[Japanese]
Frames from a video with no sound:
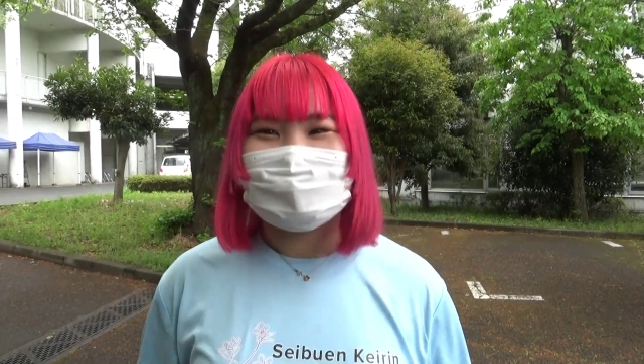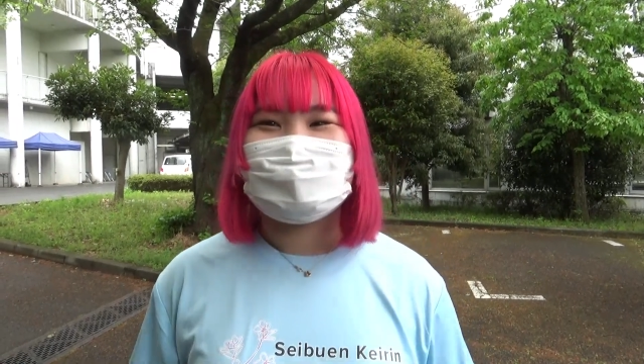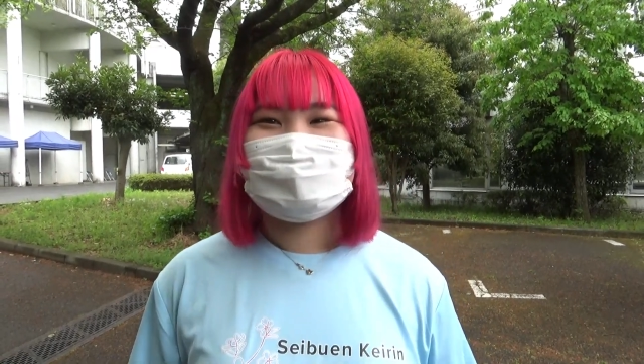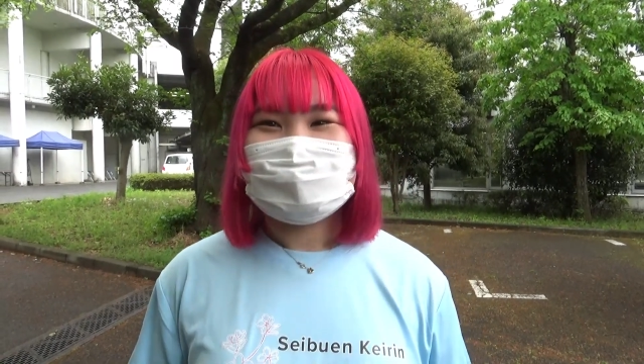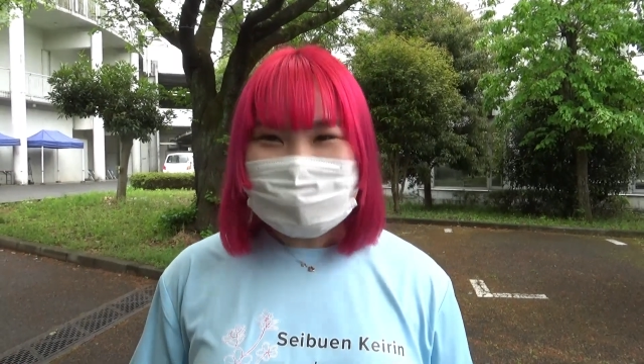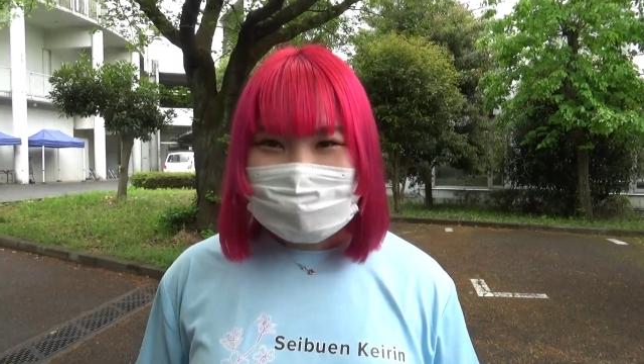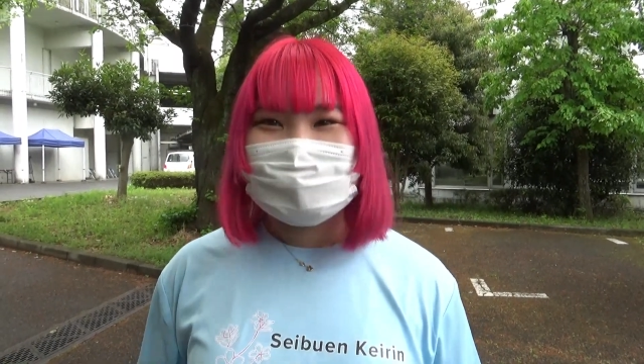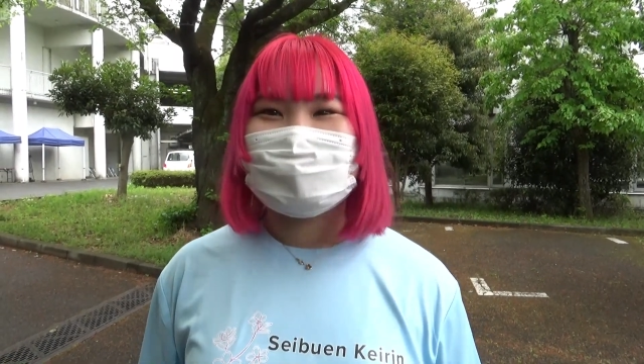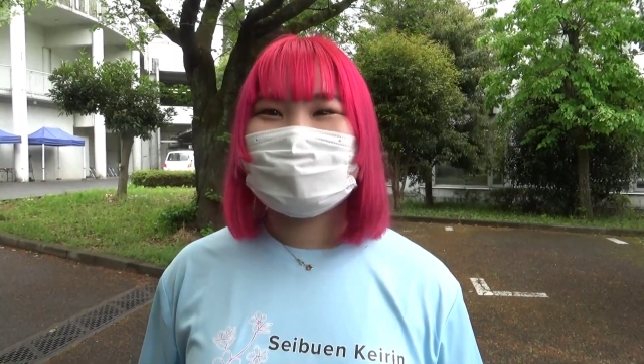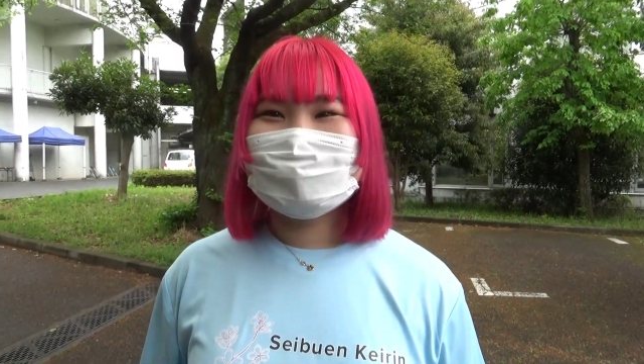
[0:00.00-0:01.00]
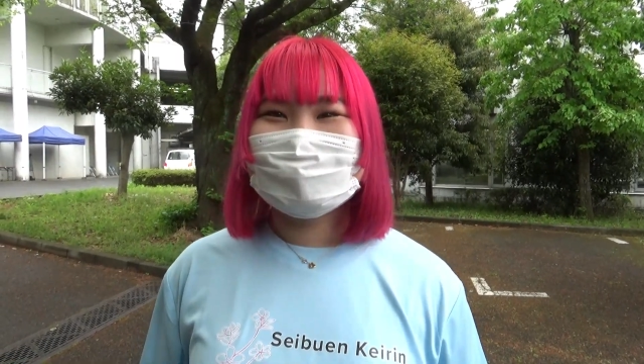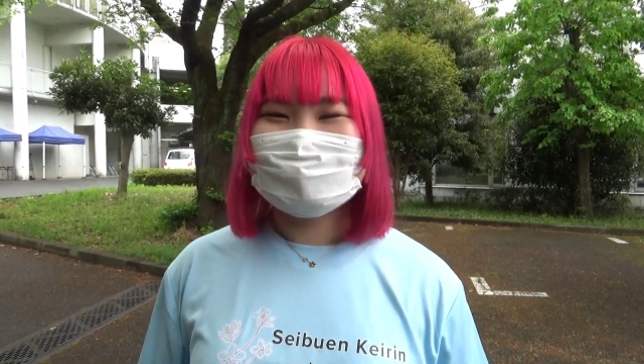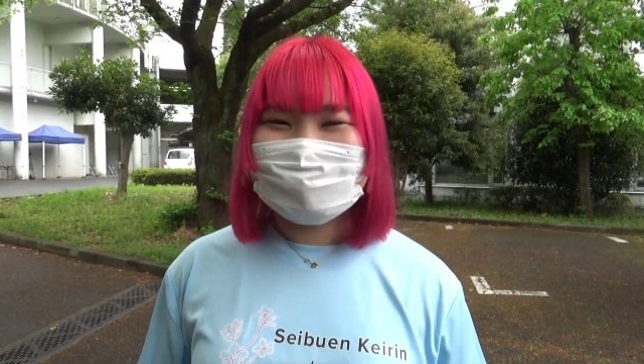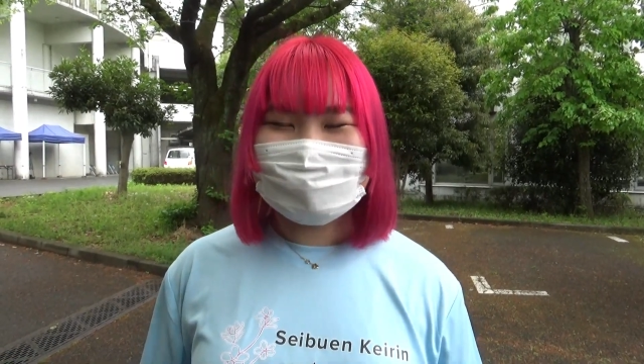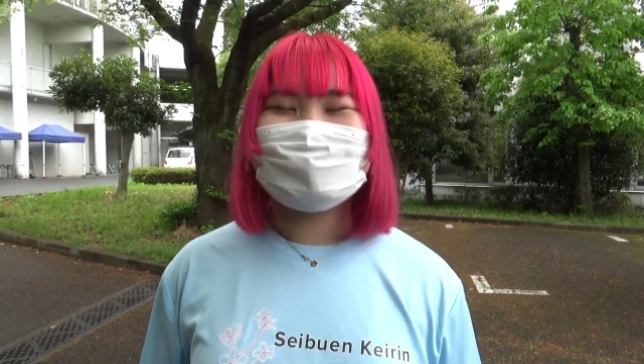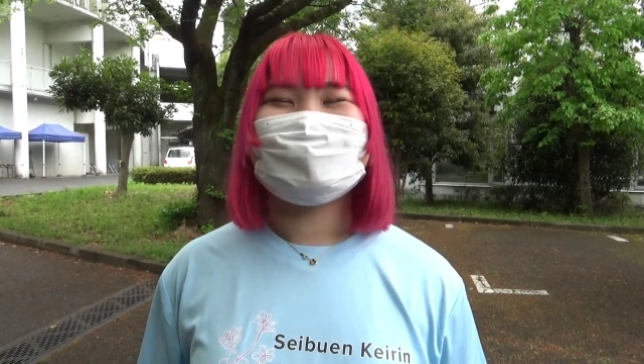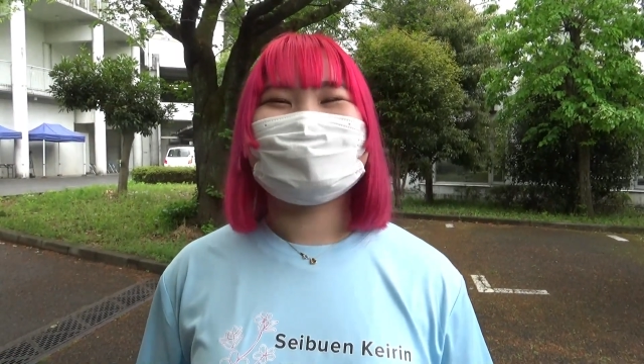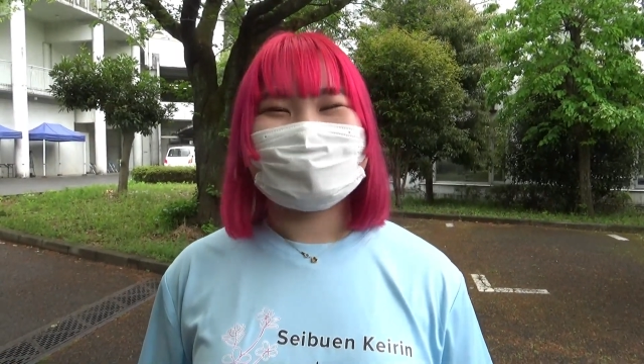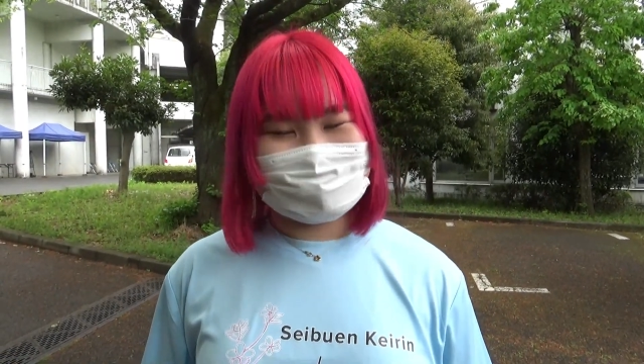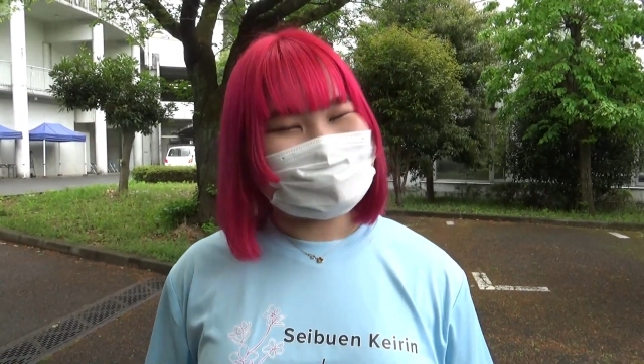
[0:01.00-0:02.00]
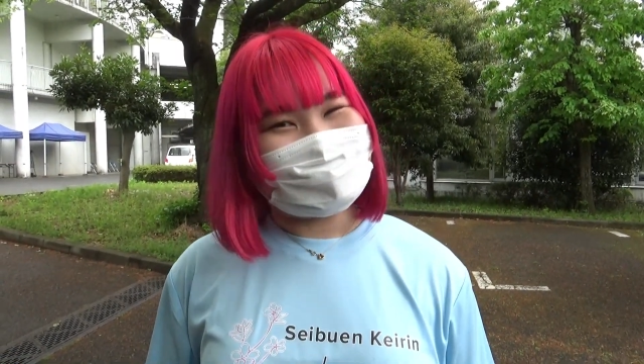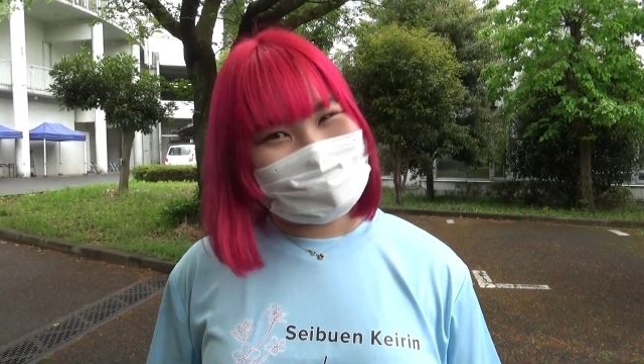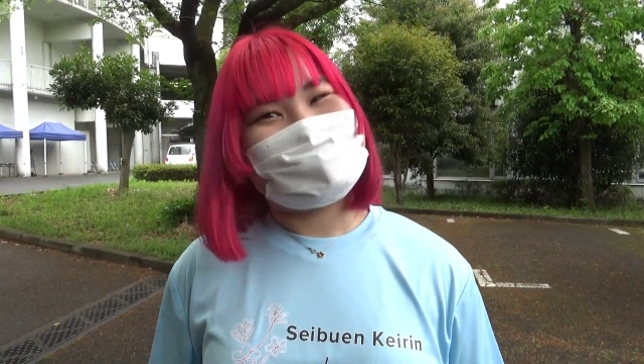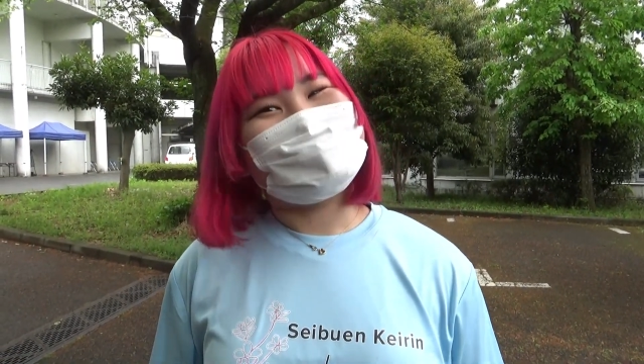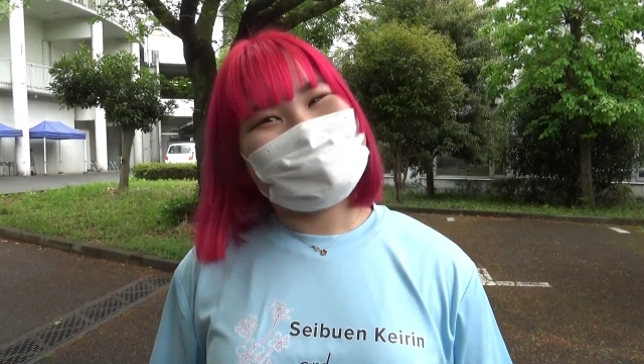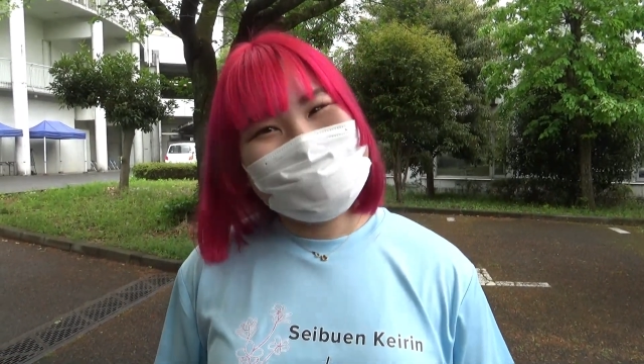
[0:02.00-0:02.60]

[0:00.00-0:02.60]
でも結構頑張ってるよ、そうですねね